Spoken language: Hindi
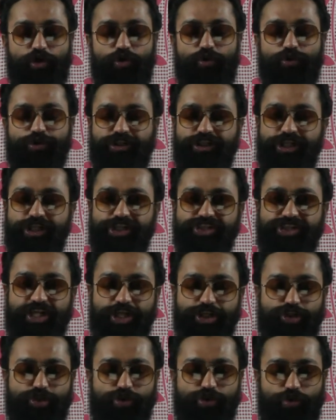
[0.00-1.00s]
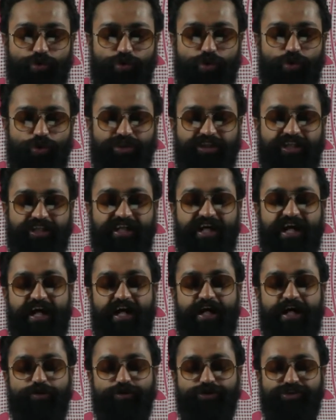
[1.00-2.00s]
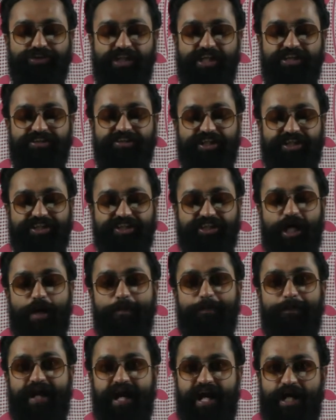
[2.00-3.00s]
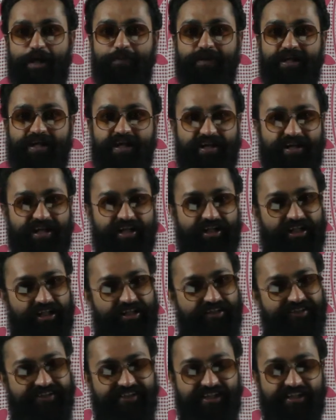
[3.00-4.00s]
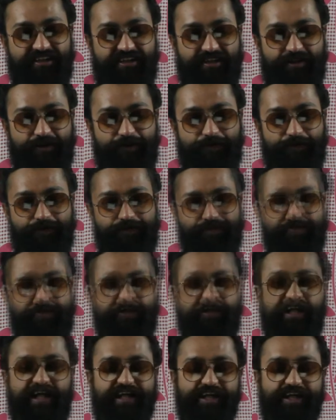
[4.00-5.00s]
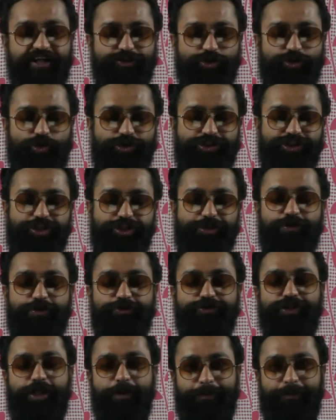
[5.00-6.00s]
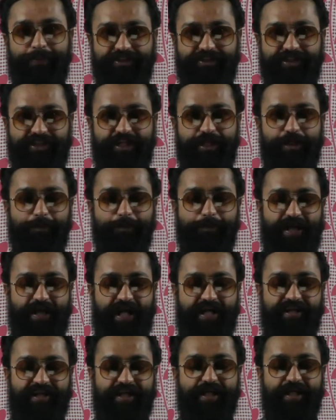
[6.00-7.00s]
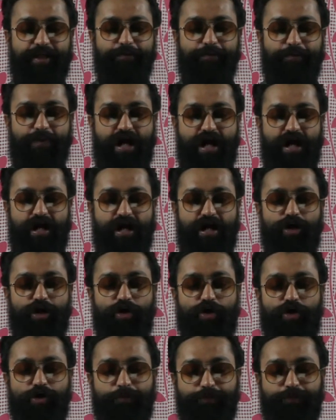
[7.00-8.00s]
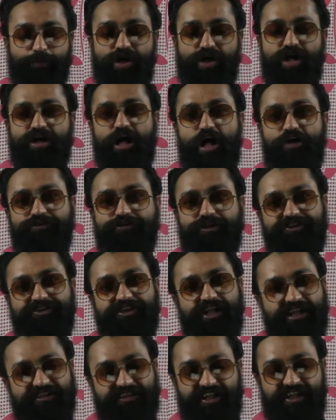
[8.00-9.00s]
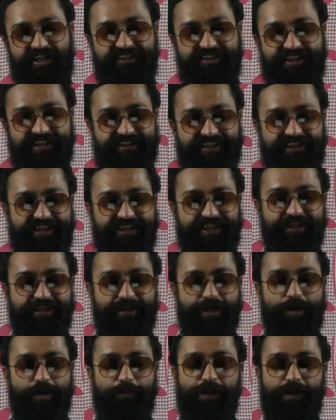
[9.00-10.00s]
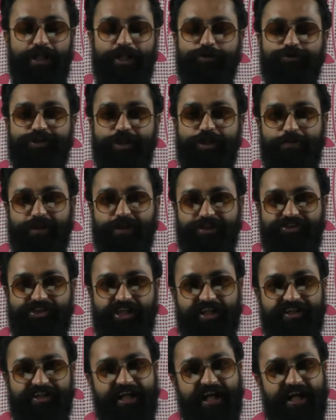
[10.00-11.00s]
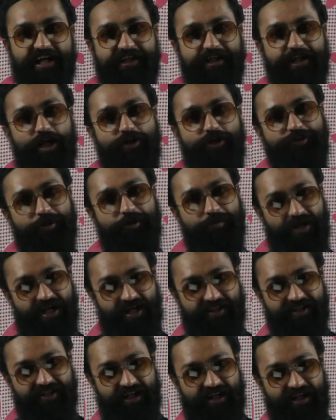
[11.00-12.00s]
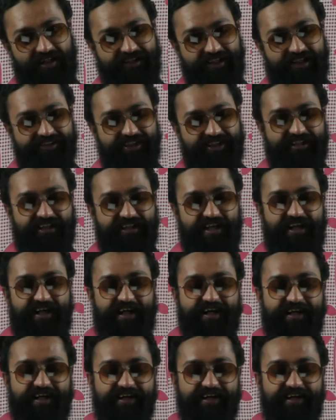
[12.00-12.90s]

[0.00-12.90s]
उसी से शुरू होती है उसकी सस्ता पैड बनाने की ज़िद लेकिन इस कोशिश में उसकी पत्नी बहनें माँ और पूरा गांव तक साथ नहीं देते बल्कि उसे बदचलन कह के गांव से बाहर निकाल दिया जाता है